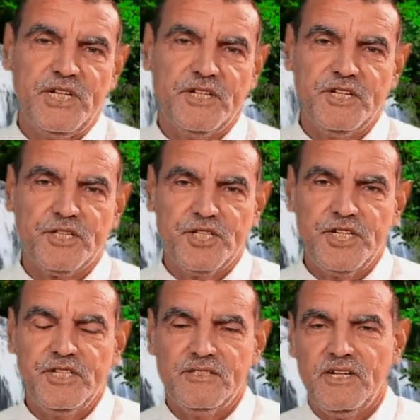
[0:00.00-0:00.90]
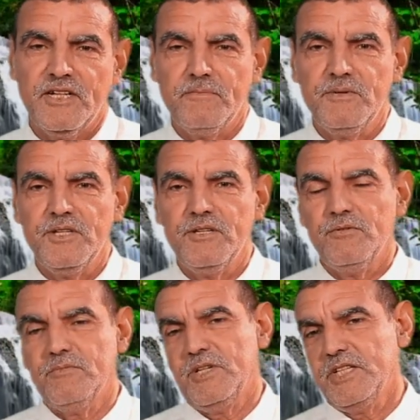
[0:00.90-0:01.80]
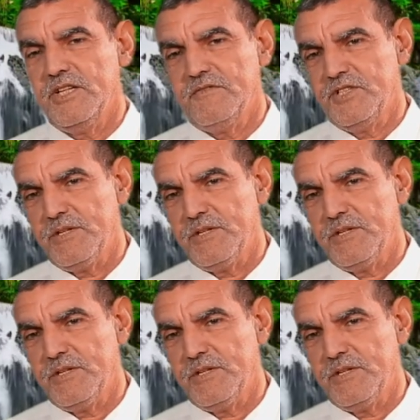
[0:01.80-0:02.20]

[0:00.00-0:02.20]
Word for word: عريق جيد عربي مهيأ في